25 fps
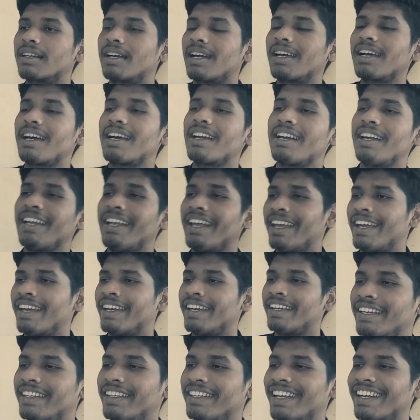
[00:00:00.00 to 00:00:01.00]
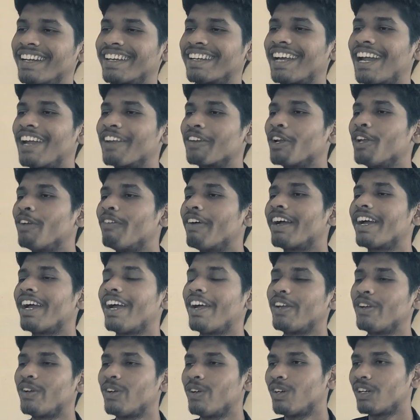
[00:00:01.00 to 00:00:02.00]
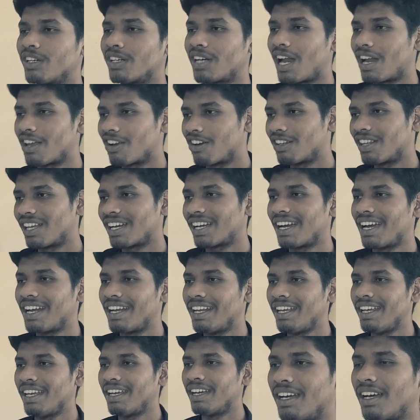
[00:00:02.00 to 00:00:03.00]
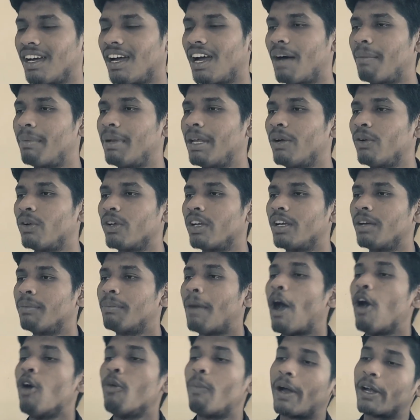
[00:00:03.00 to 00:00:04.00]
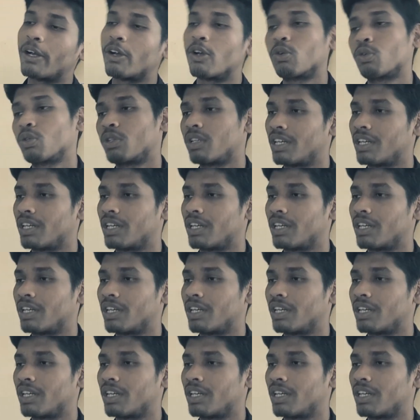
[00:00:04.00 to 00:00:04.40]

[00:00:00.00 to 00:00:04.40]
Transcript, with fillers: கடைக்காரண்ணே எனக்கு கால் கிலோ வெங்காயம் கால் கிலோ தக்காளி அப்படியே ஒரு மாவு பாக்கெட் ஒன்று